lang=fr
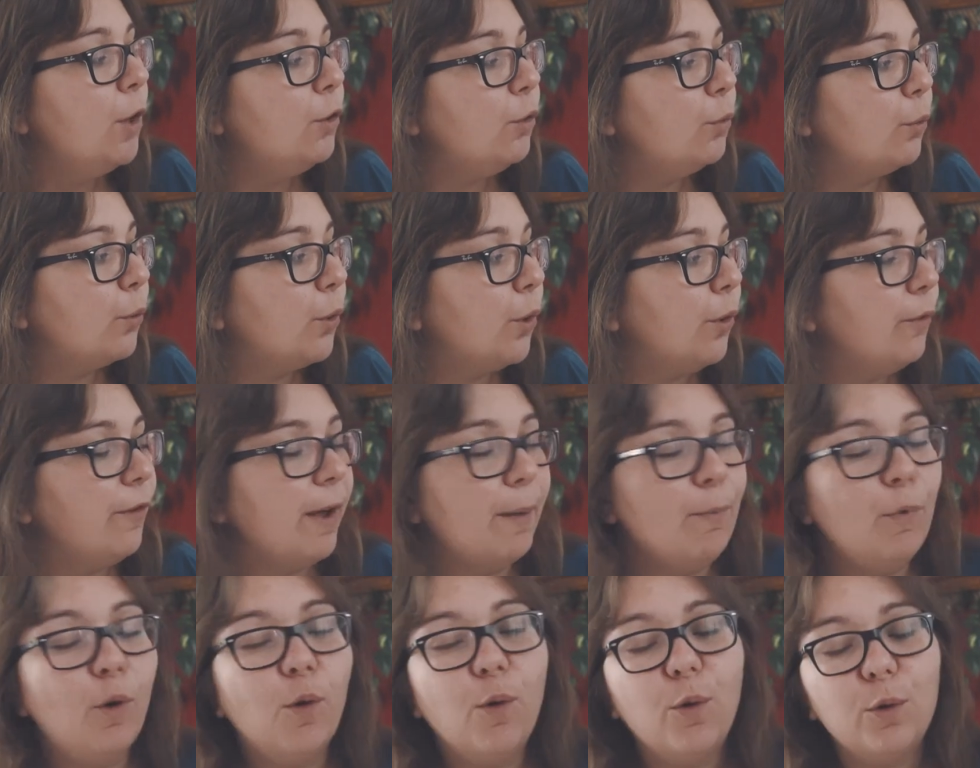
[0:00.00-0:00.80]
Donc euh,
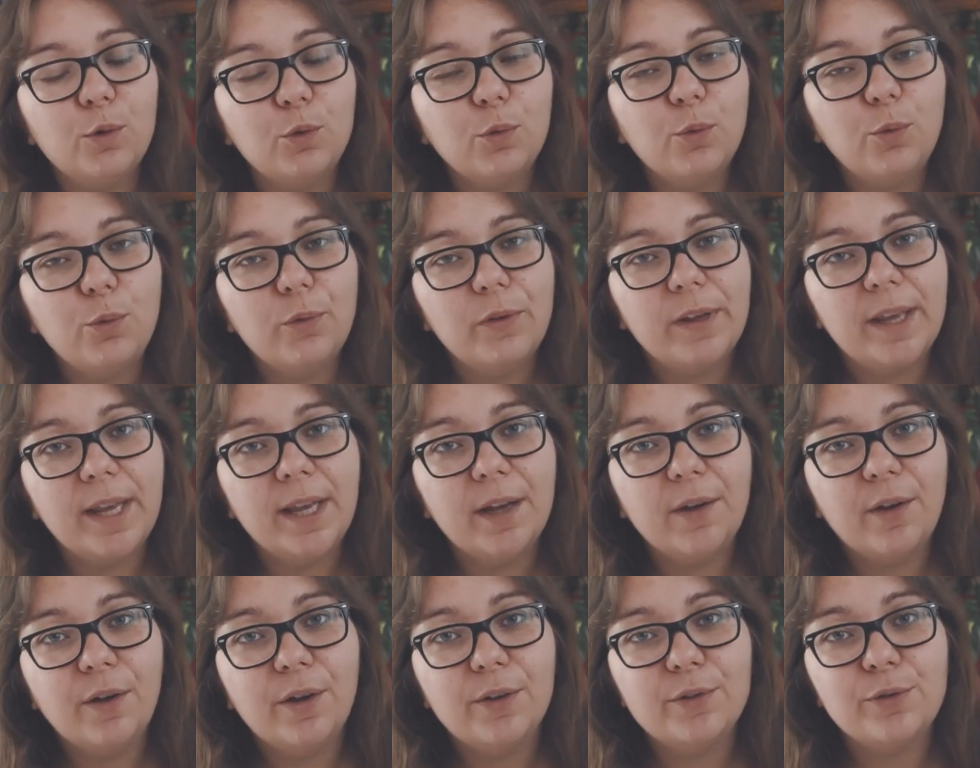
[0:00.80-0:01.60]
vraiment retrouver
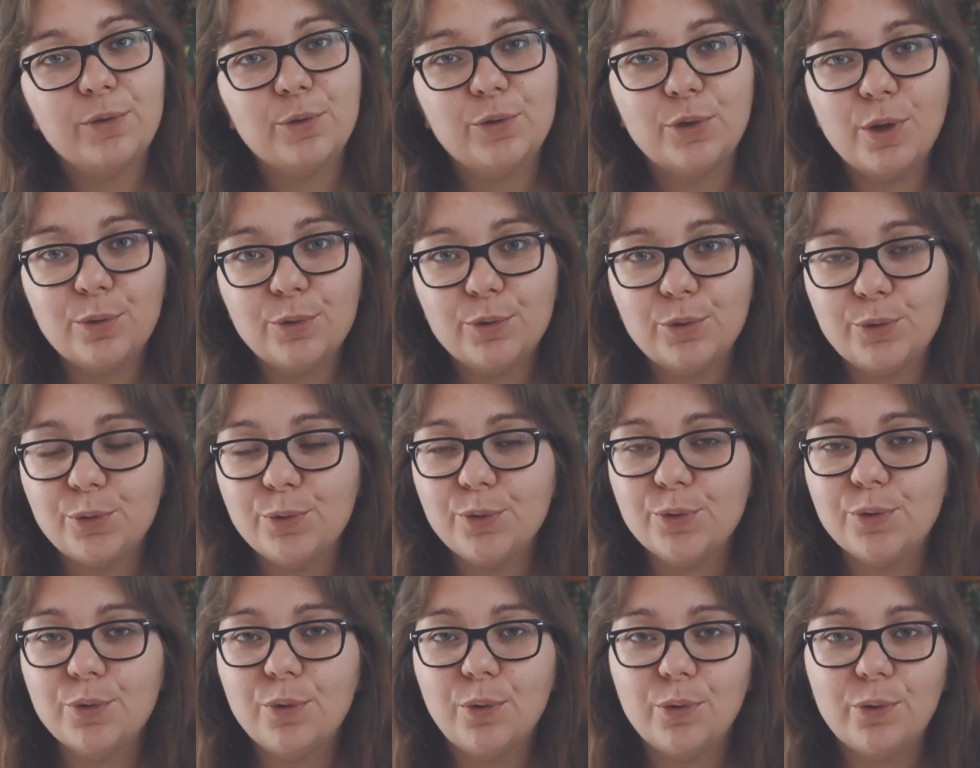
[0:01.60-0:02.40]
ce genre de
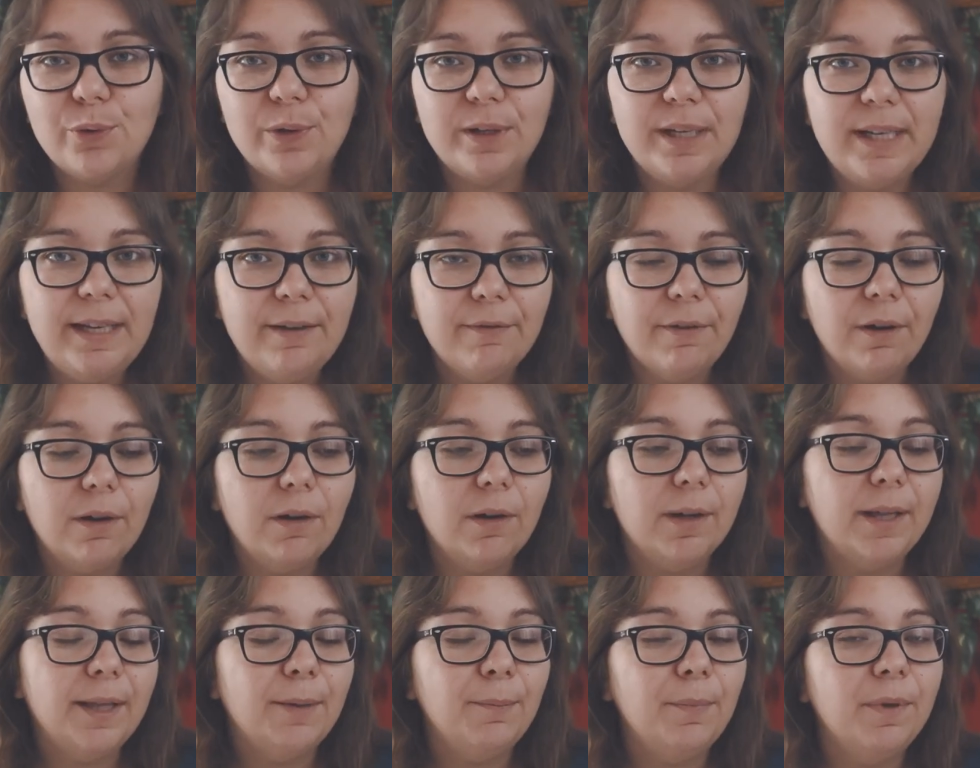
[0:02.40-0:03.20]
choses dans le
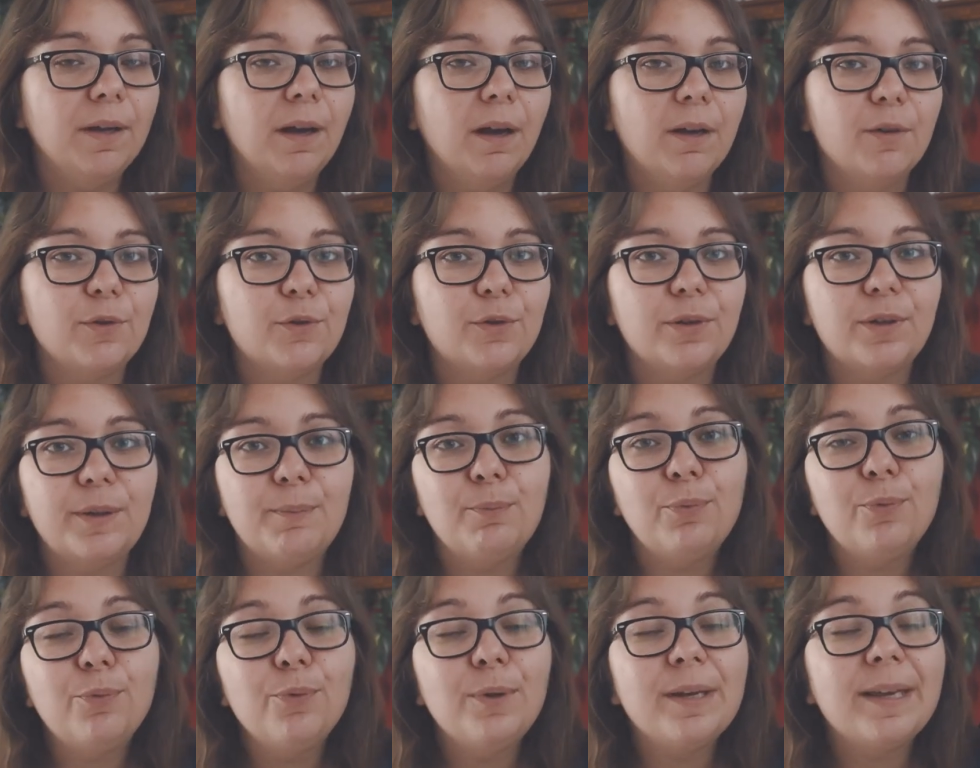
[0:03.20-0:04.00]
livre, eh bien je n'ai
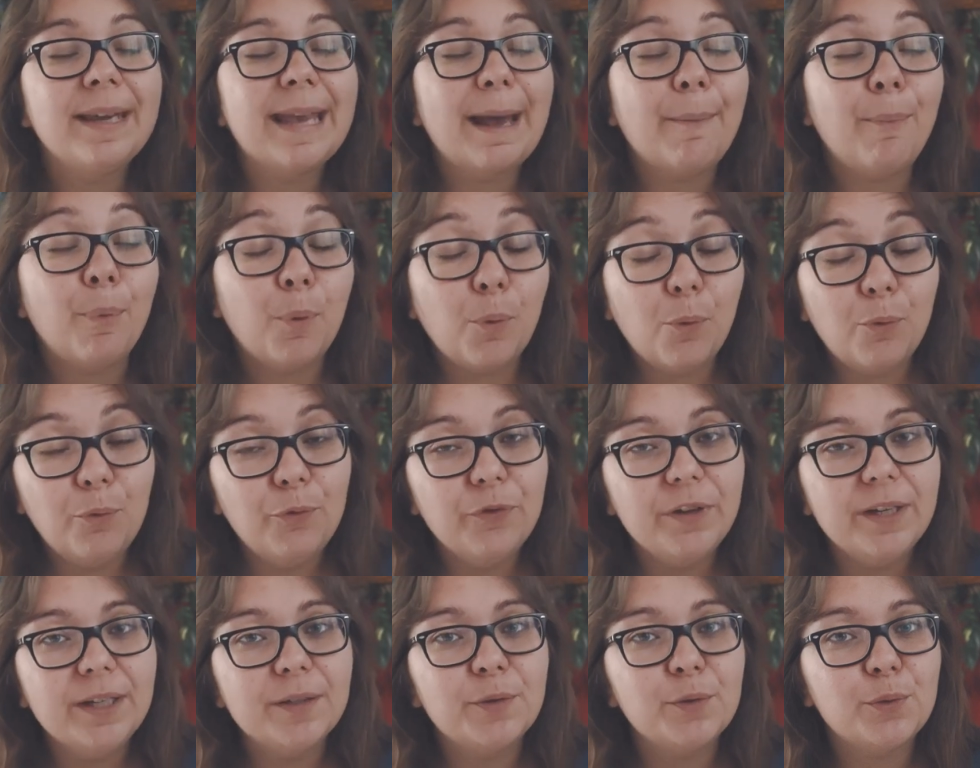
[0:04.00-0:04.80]
pu
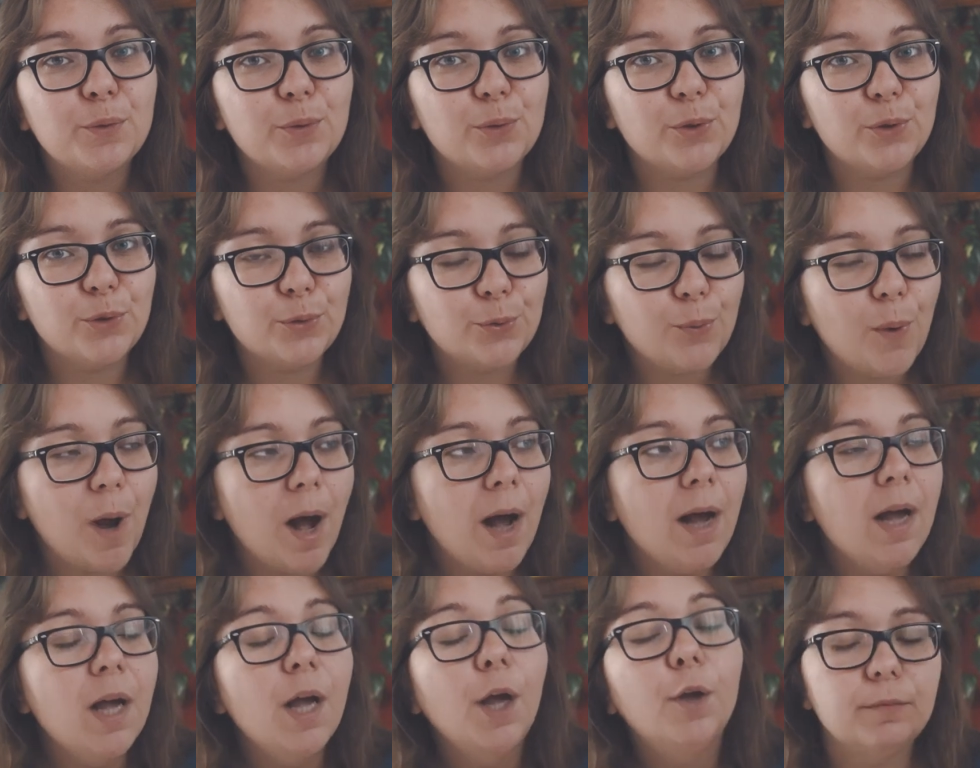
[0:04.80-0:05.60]
qu'approuver ce
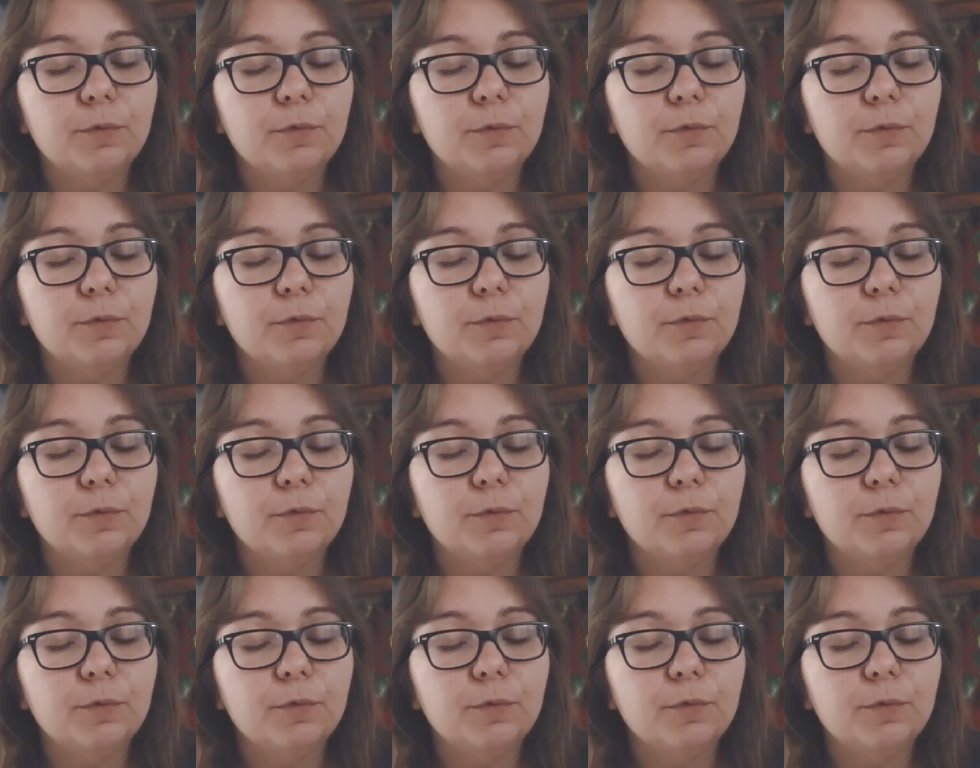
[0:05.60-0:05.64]
choix,